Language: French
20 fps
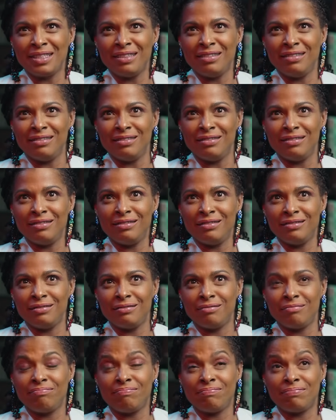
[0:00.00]
Euh,
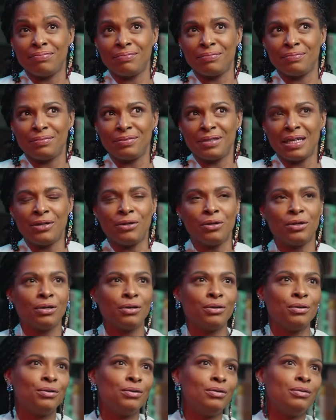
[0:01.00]

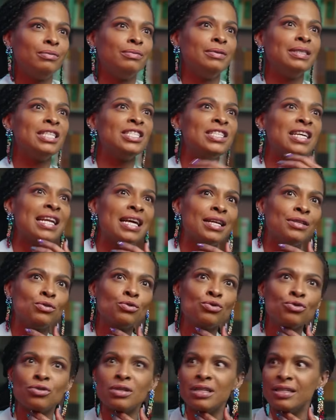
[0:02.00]
alors, euh, déjà
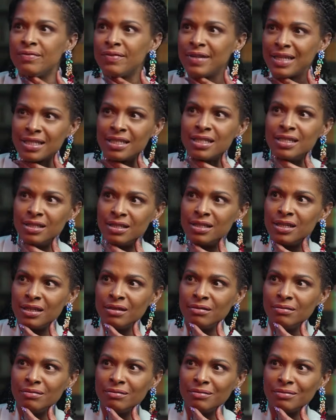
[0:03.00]
l'annonce de
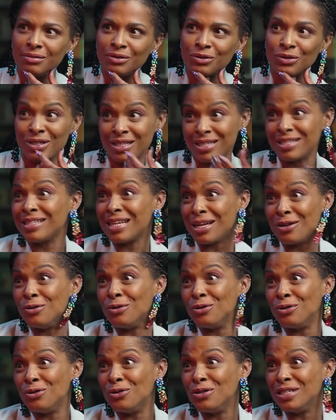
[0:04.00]
l'infertilité, parce que c'est ça
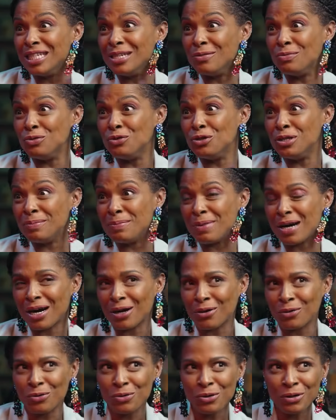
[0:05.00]
le, début du
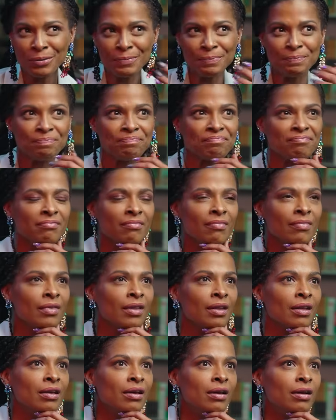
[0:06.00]
parcours.
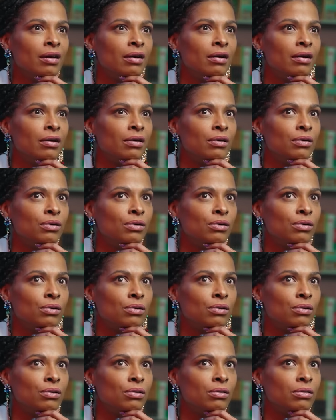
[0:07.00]

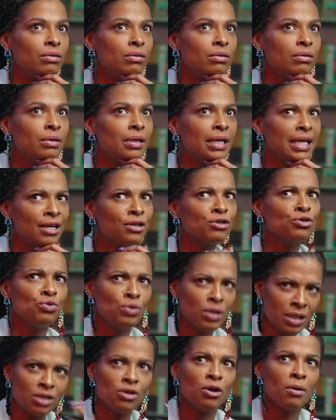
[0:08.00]
Euh, et
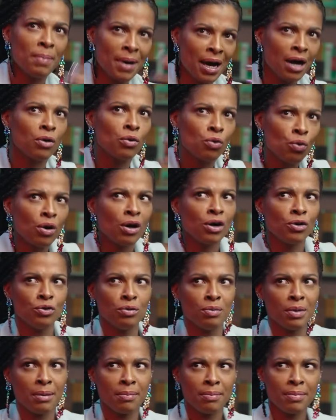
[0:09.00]
ensuite, le parcours en
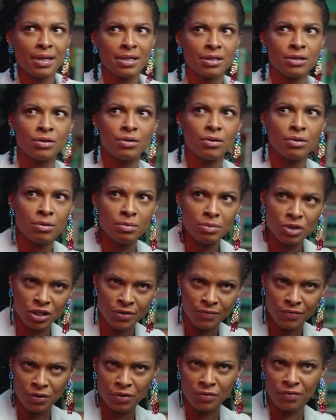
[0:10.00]
lui-même, parce que
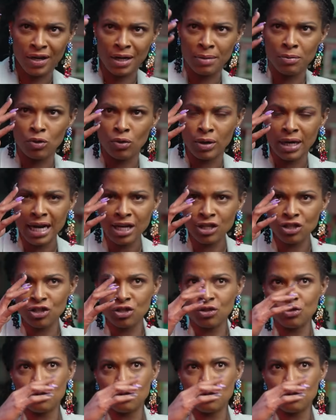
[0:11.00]
j'ai fait un vrai blocage